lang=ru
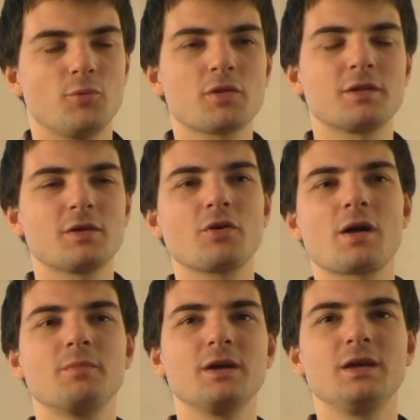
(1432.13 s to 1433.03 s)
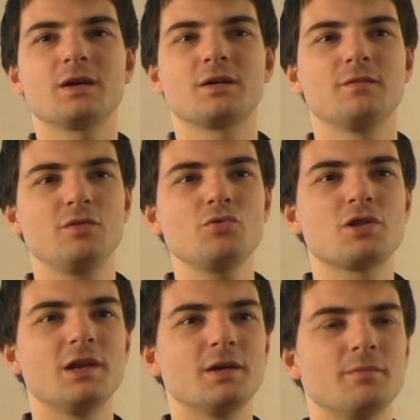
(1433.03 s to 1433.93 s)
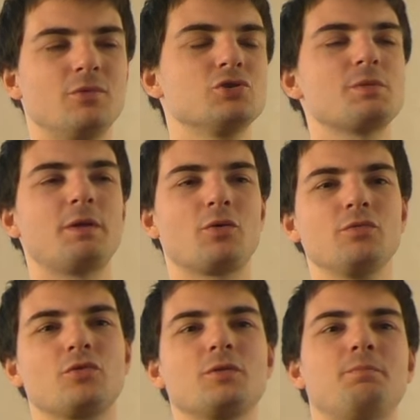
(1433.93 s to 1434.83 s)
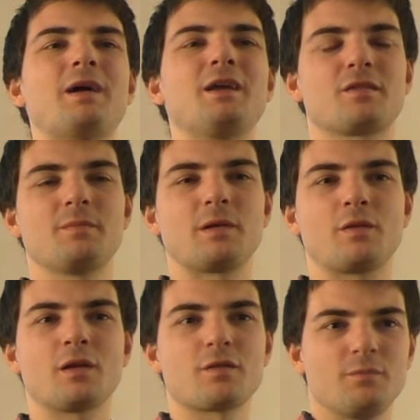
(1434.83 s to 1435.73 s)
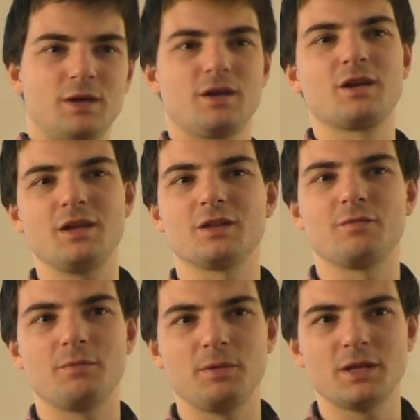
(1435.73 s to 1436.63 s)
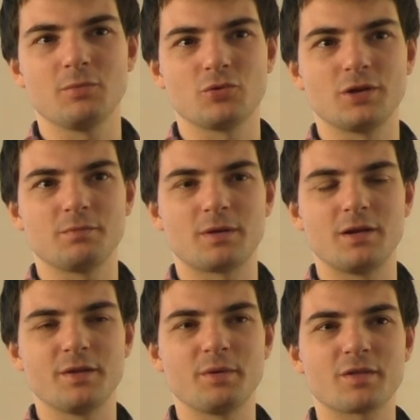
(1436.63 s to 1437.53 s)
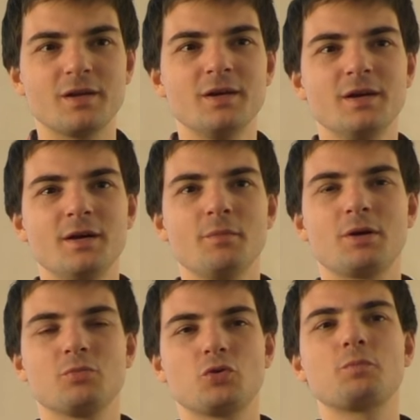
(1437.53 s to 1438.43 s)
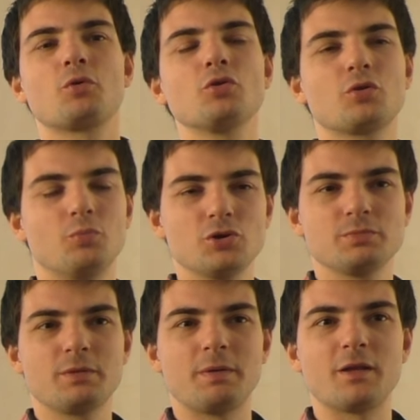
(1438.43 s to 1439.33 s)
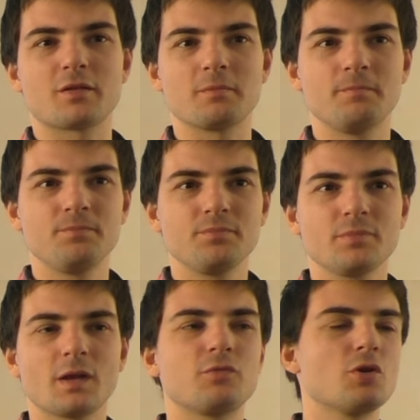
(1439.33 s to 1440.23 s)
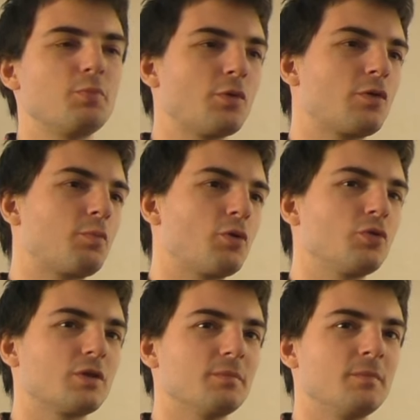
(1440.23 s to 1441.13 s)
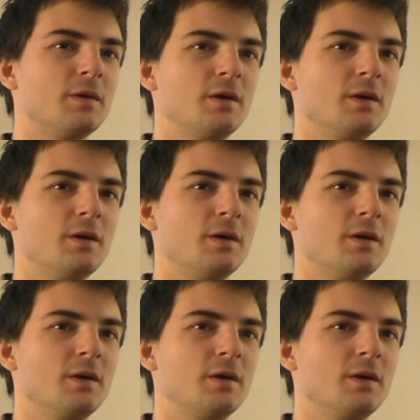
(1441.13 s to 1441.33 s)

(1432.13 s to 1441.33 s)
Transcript: После того, как мы их выучили, мы уже переходим в какое-то полезное пространство, мы их градиентом ведь пинаем куда-то в правильное место. Поэтому dot продукт может быть полезным. В чем плюс dot продукта?